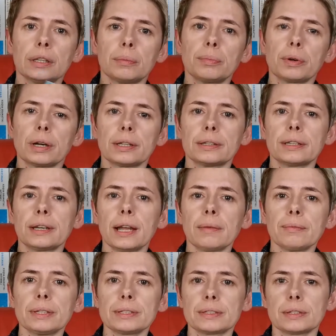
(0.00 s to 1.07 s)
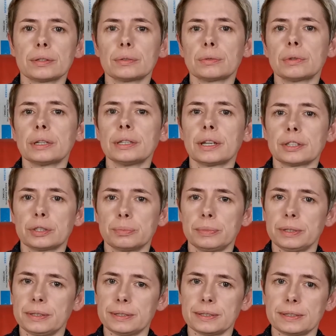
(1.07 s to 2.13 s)
Jej bohaterami są
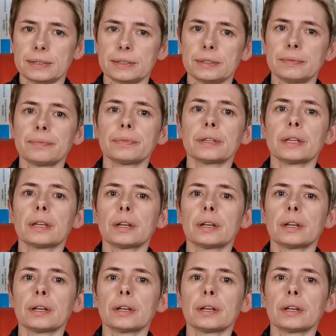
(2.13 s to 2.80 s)
jaśmińscy,